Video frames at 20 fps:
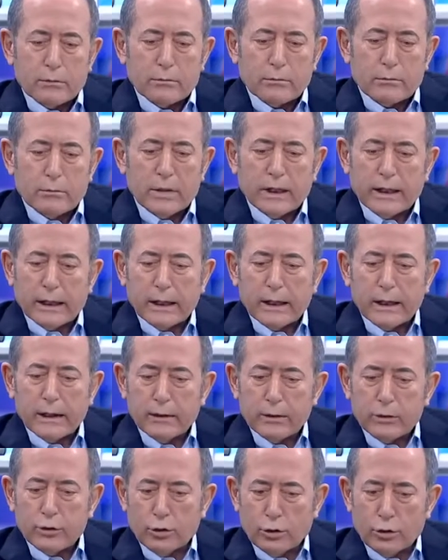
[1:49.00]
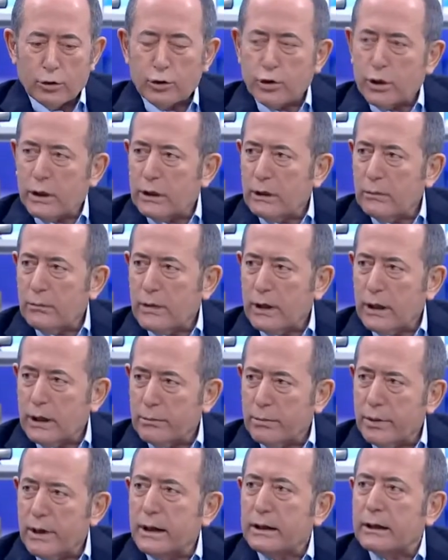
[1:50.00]
bir kere şunu söyledim.
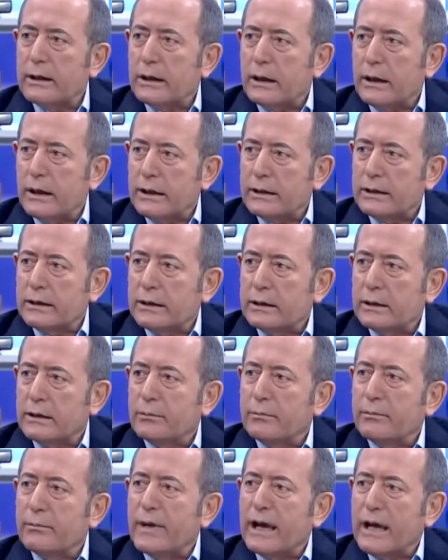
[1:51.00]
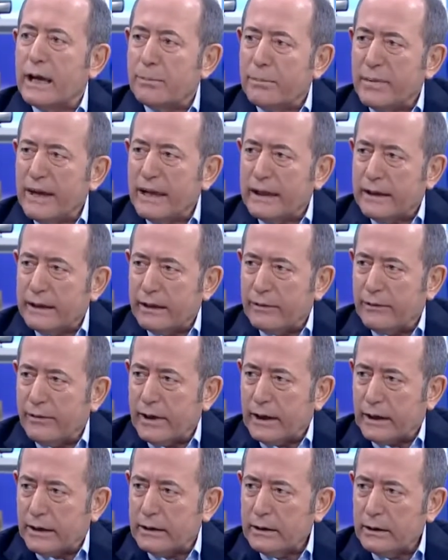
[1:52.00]
AK Parti artı MHP
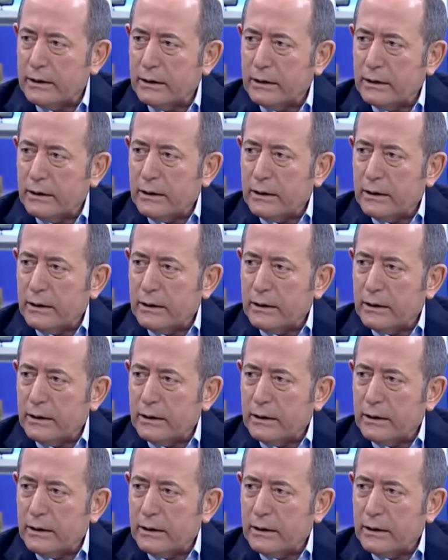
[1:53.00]
ittifakı. Bir de